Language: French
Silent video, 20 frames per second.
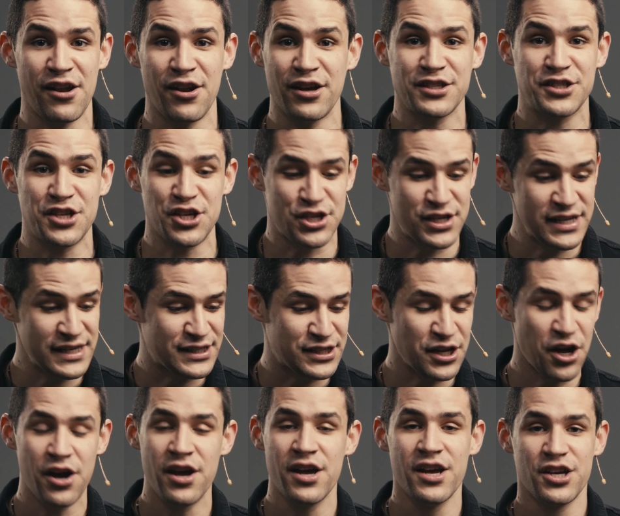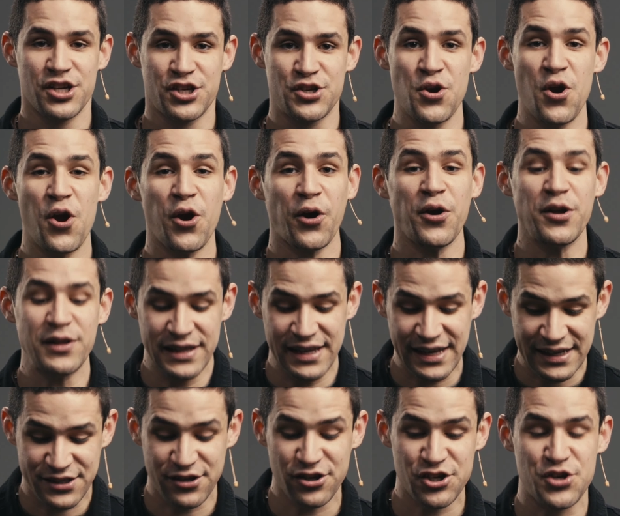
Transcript: Lorsque je lis ça, je suis heureux de lire ça.